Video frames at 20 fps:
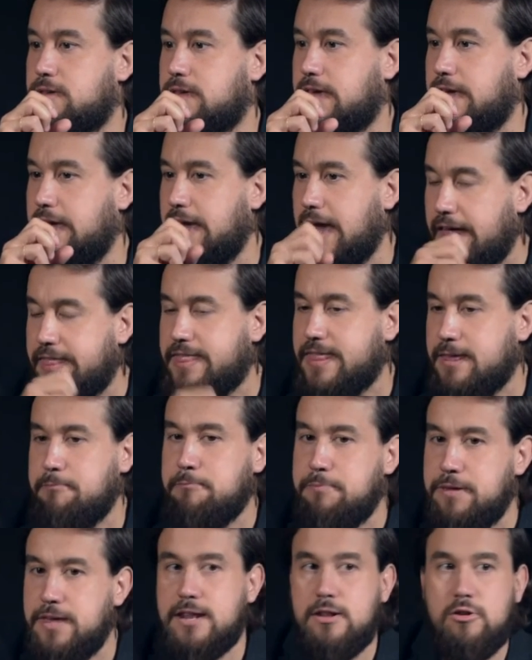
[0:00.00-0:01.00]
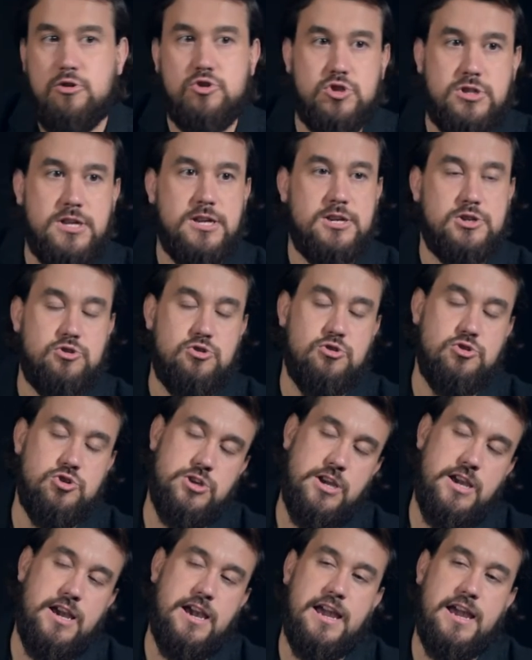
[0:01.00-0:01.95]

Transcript: que hacen bien los textos en